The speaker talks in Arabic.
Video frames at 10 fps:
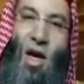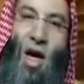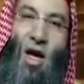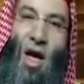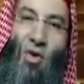
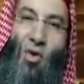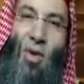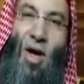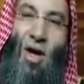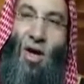
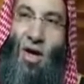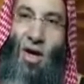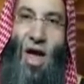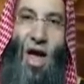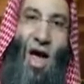ليحكم
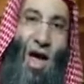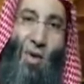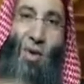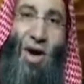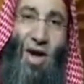
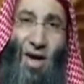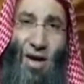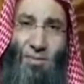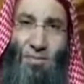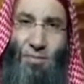لها أو
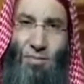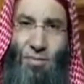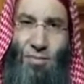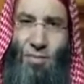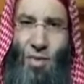عليها
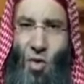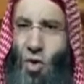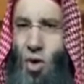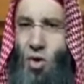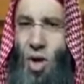
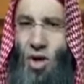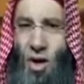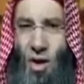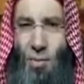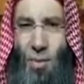ويريد
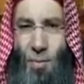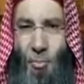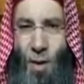أن يهرب